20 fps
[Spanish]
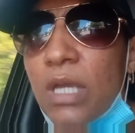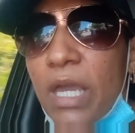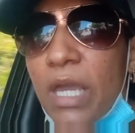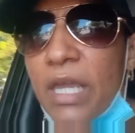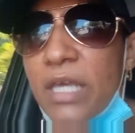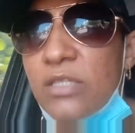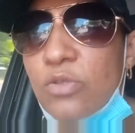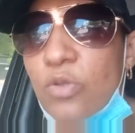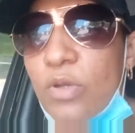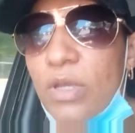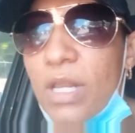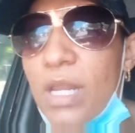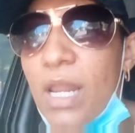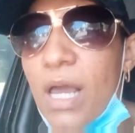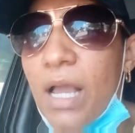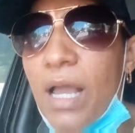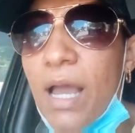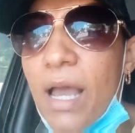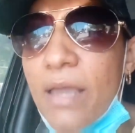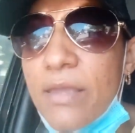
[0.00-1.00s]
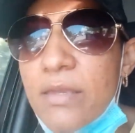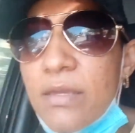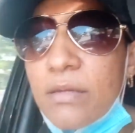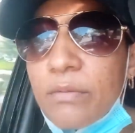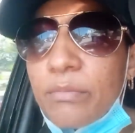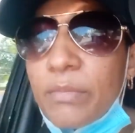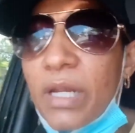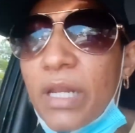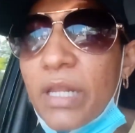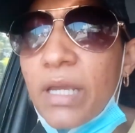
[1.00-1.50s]
estoy en la calle
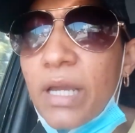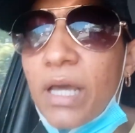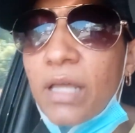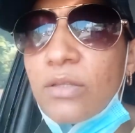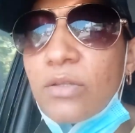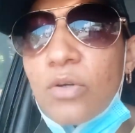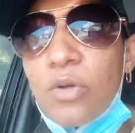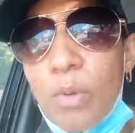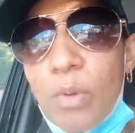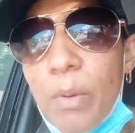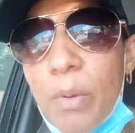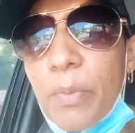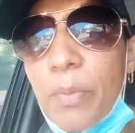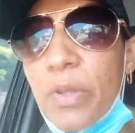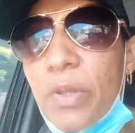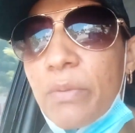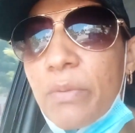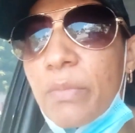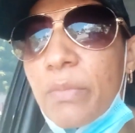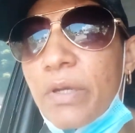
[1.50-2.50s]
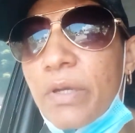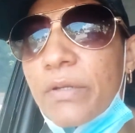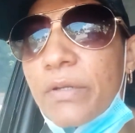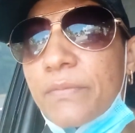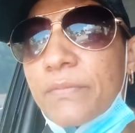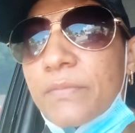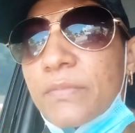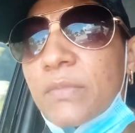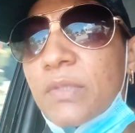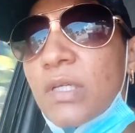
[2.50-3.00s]
manejando como me pueden ver.
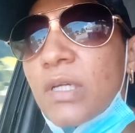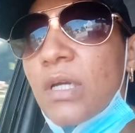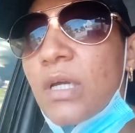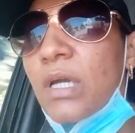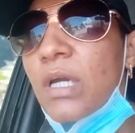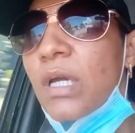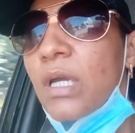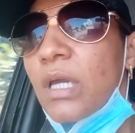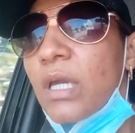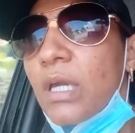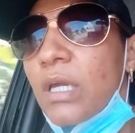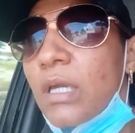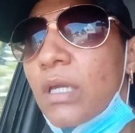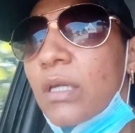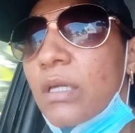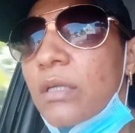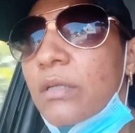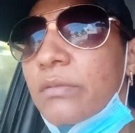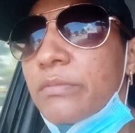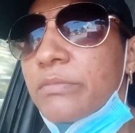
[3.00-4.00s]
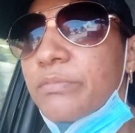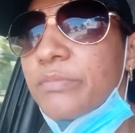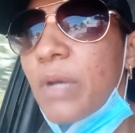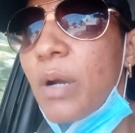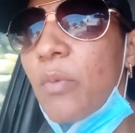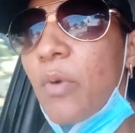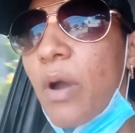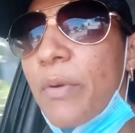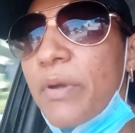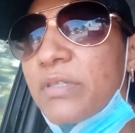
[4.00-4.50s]
Eh,
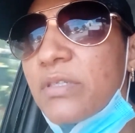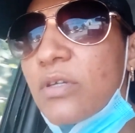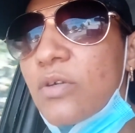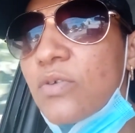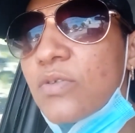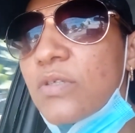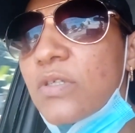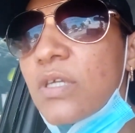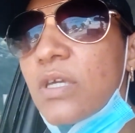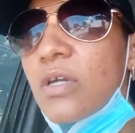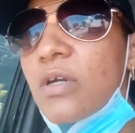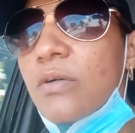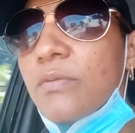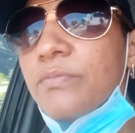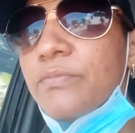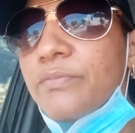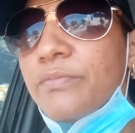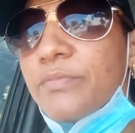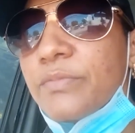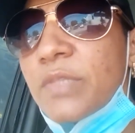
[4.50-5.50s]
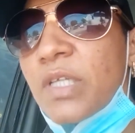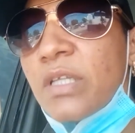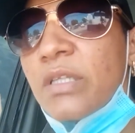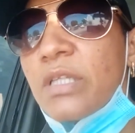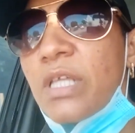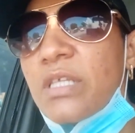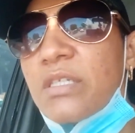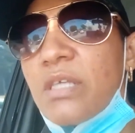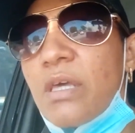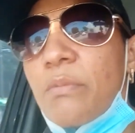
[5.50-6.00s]
vamos a ver si consigo.
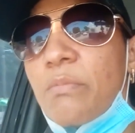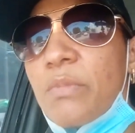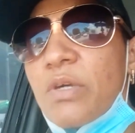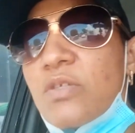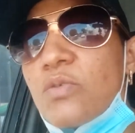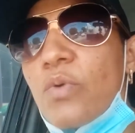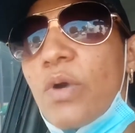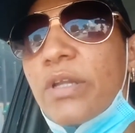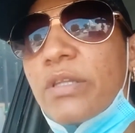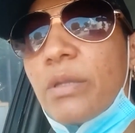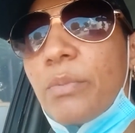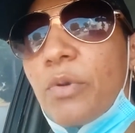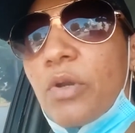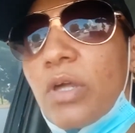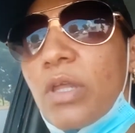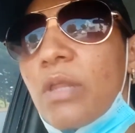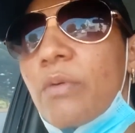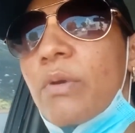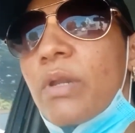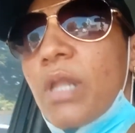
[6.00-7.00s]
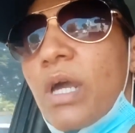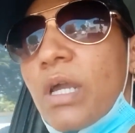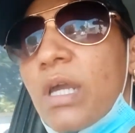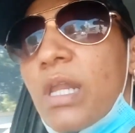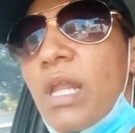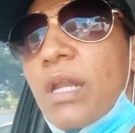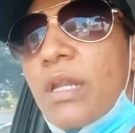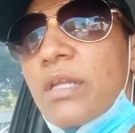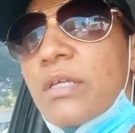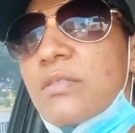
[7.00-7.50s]
Deseenme suerte porque de verdad que
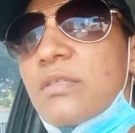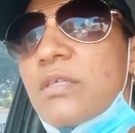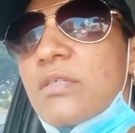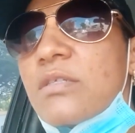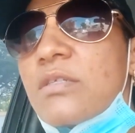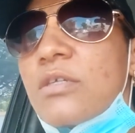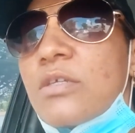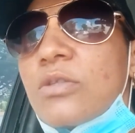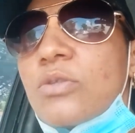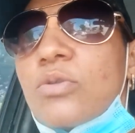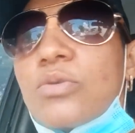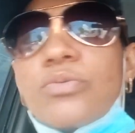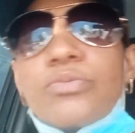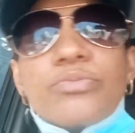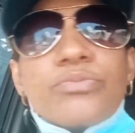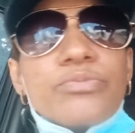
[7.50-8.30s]
la necesito.